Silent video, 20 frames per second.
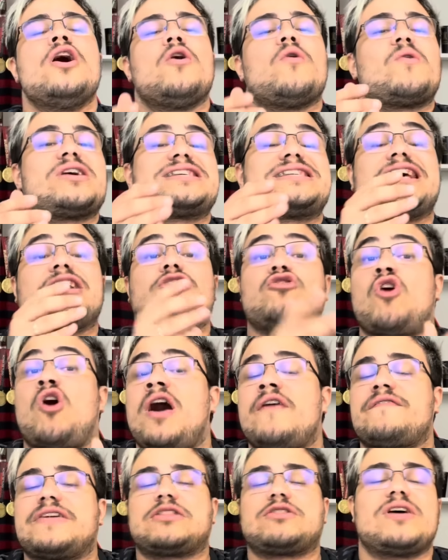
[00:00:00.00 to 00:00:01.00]
com essa
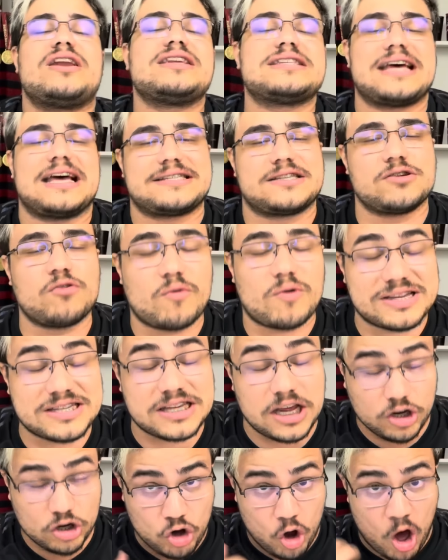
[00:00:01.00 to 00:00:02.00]
nova atualização, com
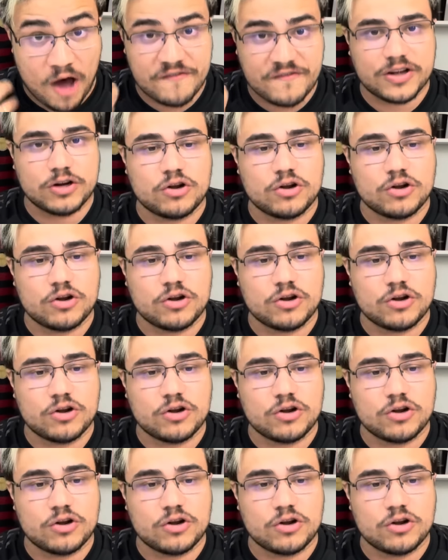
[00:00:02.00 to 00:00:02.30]
essa nova